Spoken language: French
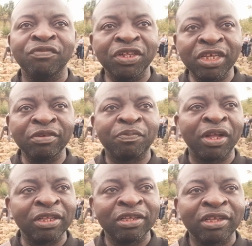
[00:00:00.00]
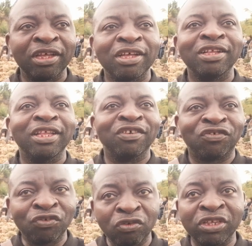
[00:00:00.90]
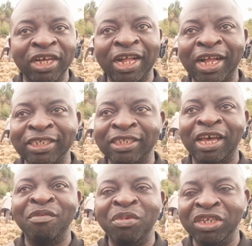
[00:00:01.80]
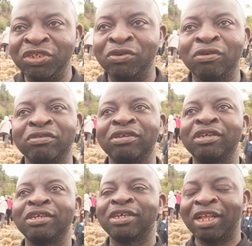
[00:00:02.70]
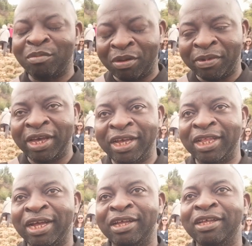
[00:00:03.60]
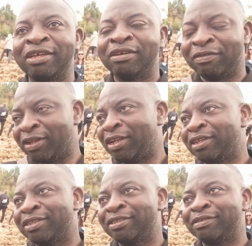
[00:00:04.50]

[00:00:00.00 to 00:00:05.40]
venez prendre les sources de grâce à mejigor que la maman est là. Voilà.